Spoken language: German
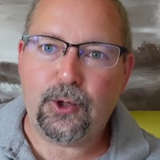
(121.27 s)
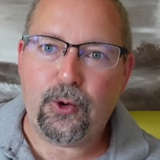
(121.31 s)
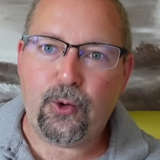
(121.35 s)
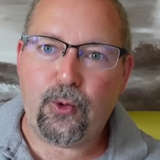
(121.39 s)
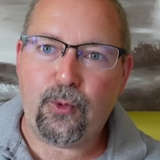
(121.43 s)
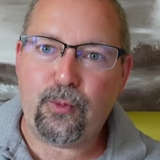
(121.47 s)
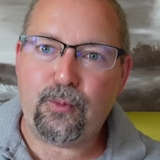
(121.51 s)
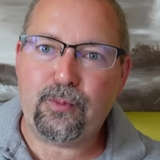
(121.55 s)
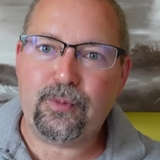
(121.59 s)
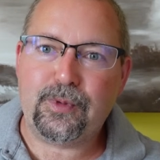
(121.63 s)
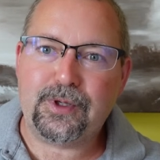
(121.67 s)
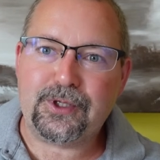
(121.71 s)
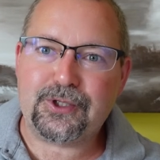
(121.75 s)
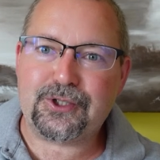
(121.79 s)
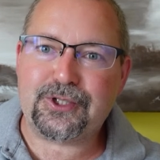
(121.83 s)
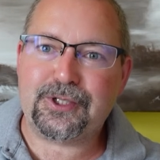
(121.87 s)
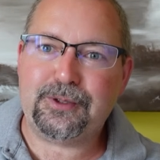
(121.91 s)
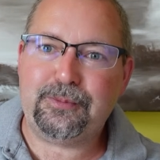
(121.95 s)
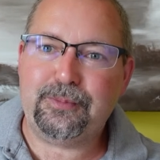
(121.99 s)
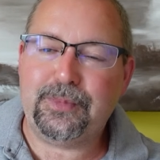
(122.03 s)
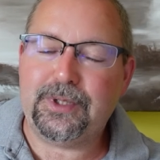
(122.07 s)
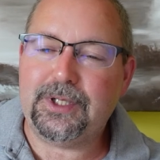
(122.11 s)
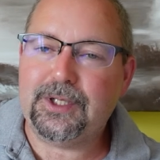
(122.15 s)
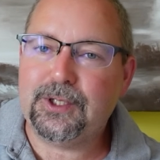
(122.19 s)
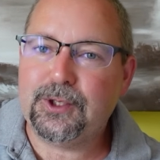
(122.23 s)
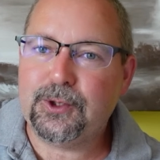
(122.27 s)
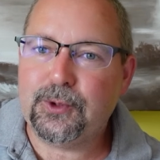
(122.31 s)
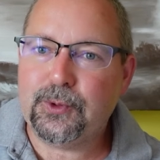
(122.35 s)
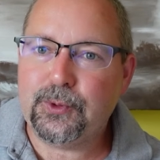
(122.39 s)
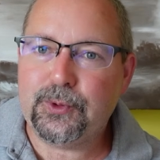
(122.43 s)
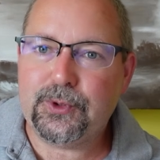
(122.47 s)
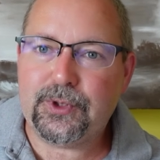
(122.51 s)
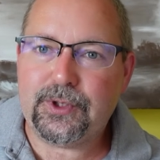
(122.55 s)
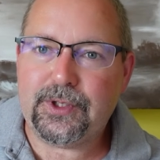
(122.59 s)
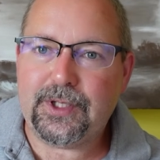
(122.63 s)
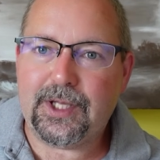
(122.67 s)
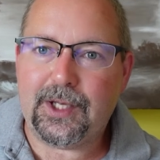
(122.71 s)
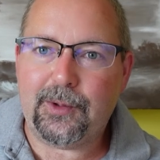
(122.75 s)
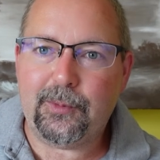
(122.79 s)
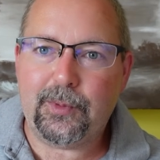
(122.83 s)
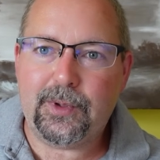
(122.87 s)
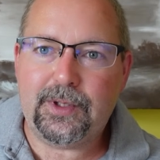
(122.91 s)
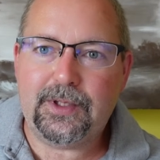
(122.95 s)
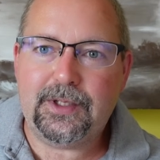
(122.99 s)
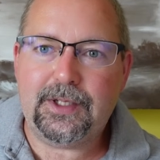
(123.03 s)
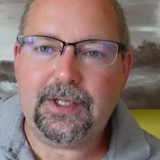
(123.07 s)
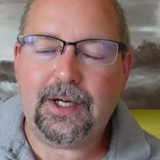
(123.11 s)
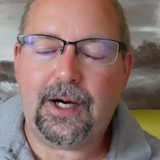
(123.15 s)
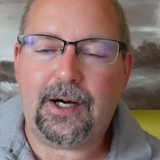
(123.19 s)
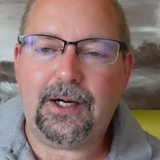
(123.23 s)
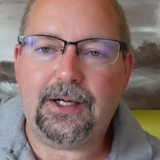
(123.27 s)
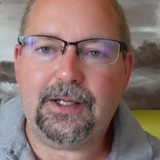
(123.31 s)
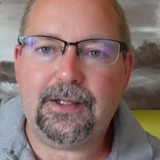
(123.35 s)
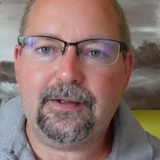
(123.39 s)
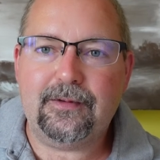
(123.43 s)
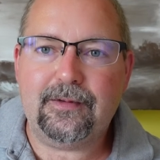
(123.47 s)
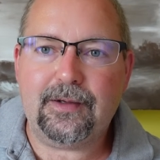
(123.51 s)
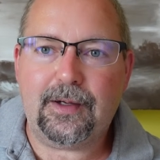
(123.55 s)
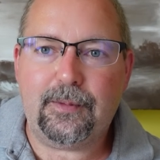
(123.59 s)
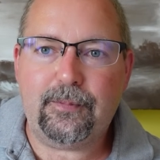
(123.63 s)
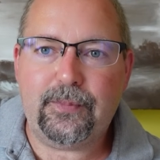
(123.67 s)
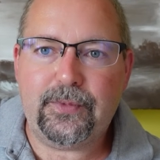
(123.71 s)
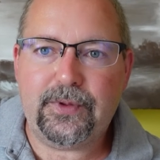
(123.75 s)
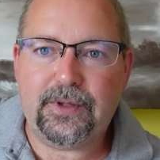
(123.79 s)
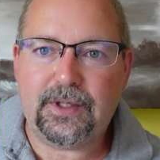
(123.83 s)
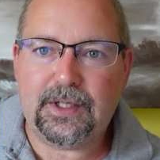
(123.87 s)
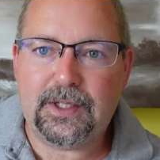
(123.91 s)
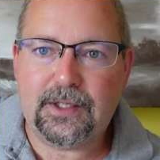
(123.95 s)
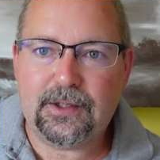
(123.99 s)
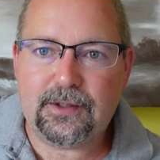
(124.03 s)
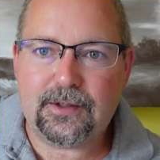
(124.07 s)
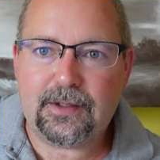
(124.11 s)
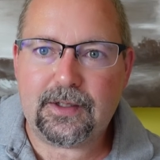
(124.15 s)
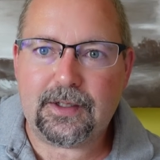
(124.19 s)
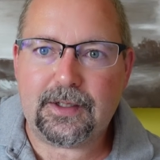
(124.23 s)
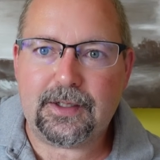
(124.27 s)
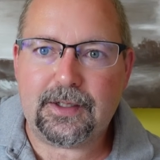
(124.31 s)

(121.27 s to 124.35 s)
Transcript: um stabile Unternehmen, die allesamt nicht äh,